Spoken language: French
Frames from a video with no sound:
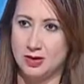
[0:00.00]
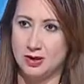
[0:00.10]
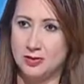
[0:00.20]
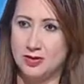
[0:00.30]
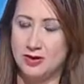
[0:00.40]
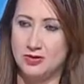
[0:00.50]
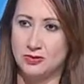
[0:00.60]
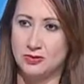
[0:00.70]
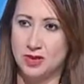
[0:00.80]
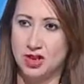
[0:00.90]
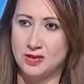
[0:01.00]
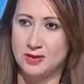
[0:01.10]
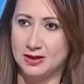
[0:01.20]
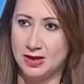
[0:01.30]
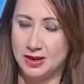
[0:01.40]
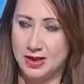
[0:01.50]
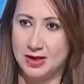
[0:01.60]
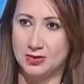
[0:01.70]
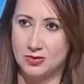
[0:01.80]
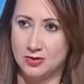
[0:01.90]
la position de l'Égypte était
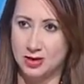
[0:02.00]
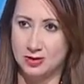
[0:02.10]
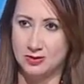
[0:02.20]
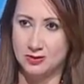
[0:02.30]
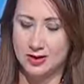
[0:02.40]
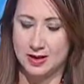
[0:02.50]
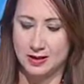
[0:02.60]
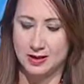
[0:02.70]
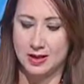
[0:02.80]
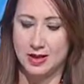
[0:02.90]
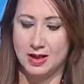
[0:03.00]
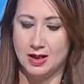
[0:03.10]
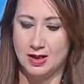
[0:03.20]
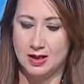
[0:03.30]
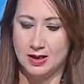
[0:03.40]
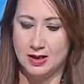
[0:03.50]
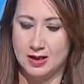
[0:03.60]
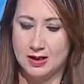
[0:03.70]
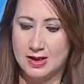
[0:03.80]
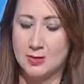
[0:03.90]
claire en ce qui concerne
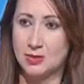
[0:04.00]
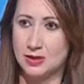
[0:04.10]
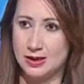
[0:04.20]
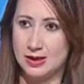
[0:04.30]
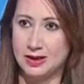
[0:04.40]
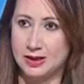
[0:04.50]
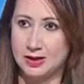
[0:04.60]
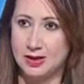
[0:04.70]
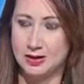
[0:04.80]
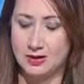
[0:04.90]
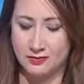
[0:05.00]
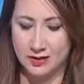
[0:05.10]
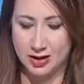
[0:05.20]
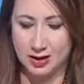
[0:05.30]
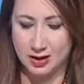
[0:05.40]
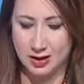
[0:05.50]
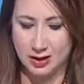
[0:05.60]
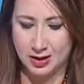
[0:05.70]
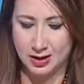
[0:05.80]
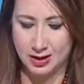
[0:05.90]
ses politiques envers
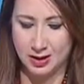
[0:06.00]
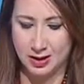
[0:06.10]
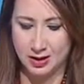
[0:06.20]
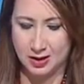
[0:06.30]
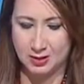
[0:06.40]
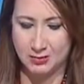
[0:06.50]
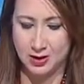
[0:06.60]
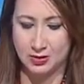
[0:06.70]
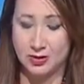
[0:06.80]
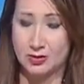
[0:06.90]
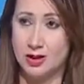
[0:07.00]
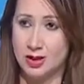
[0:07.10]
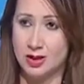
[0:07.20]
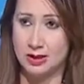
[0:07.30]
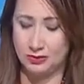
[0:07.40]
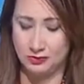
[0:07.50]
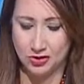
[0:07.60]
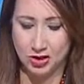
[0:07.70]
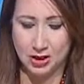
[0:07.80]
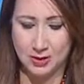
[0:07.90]
les migrants et les
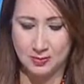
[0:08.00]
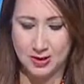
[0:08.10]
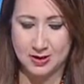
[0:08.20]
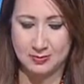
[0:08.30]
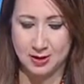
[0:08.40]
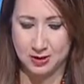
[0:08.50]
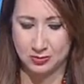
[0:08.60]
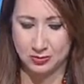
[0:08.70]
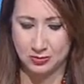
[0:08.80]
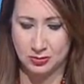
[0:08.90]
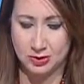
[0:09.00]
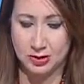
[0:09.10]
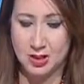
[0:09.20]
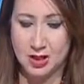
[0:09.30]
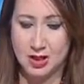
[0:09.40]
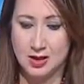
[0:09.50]
réfugiés qui passent par son sol.